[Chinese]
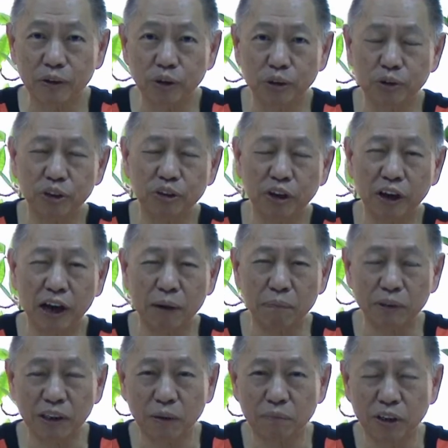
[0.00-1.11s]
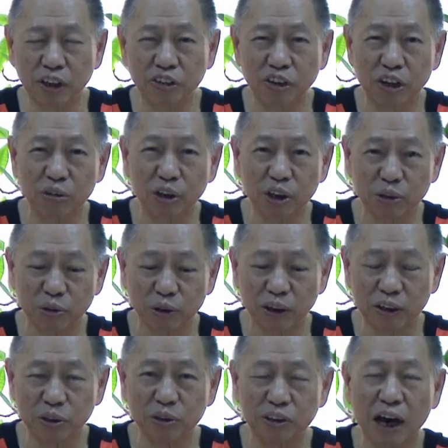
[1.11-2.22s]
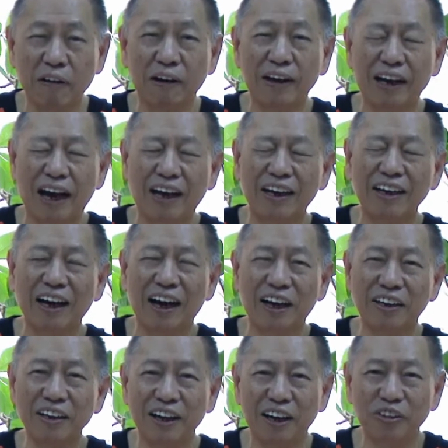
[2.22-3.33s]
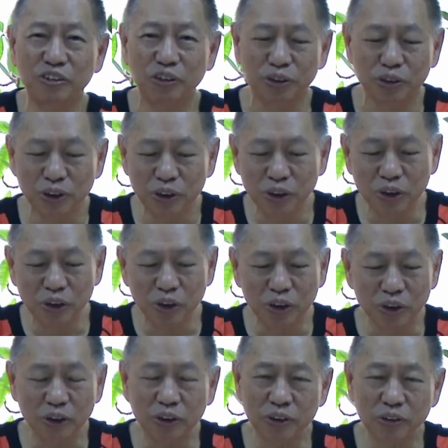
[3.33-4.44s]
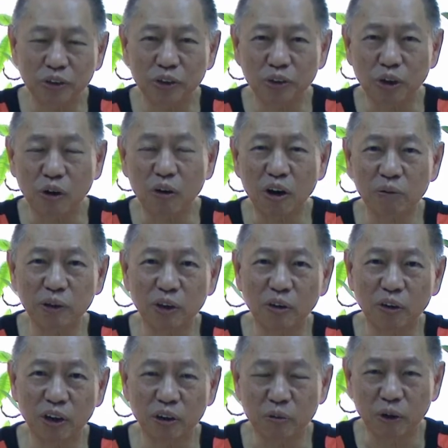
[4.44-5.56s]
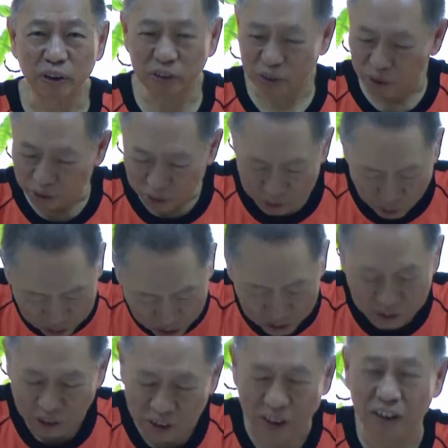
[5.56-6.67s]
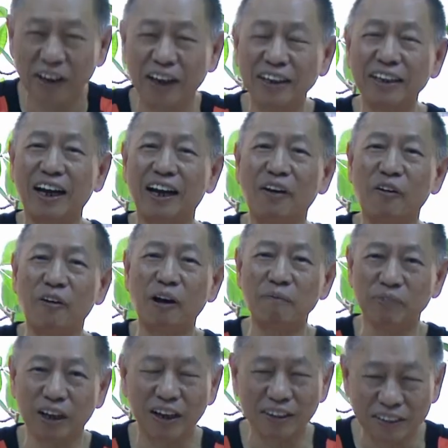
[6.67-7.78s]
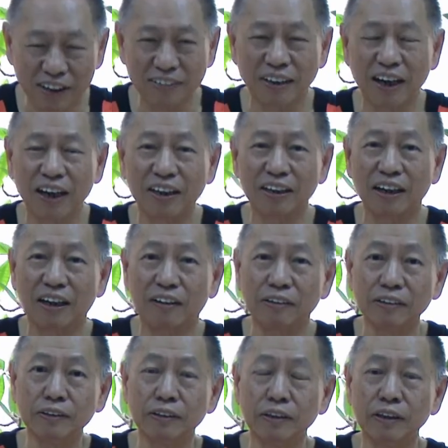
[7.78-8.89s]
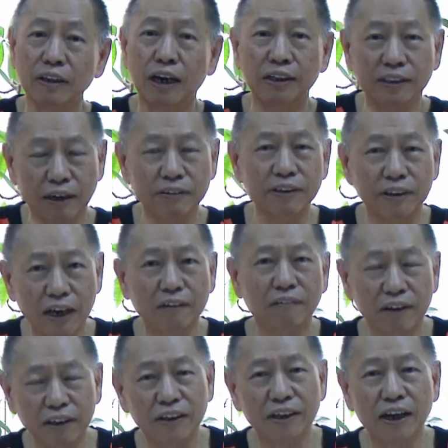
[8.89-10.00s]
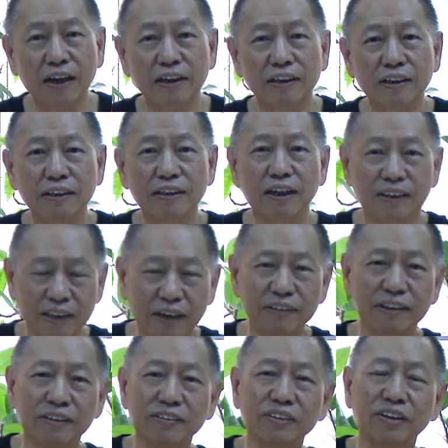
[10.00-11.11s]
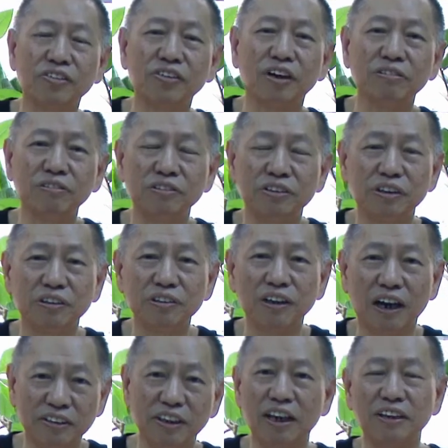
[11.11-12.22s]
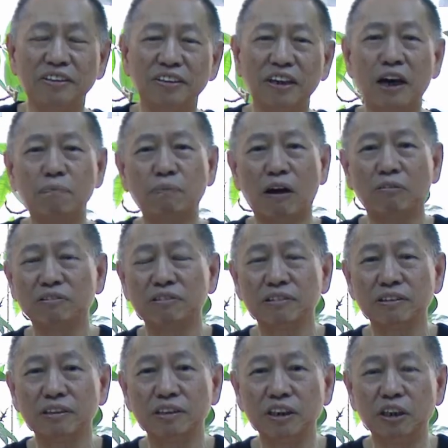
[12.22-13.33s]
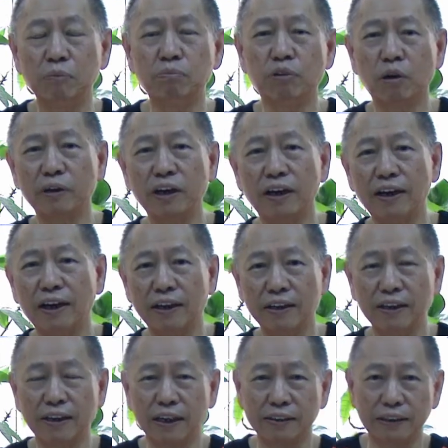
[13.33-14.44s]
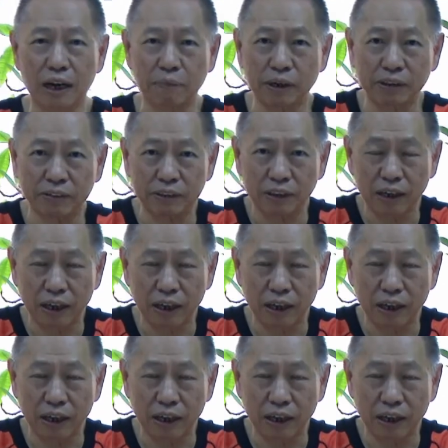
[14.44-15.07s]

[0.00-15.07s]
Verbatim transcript: 拢伫厝阿边，毋知伫切里大，诶，都台湾人啊起来做做中华民国诶官运动，作车作车安尼啦，哦，啊毋知伫切啥安尼啦，吼，啊，听伫甲关咧啊，听伫讲这借富借伊，啊姐啊姐啊保护，因为半暝啊人会去甲阿妈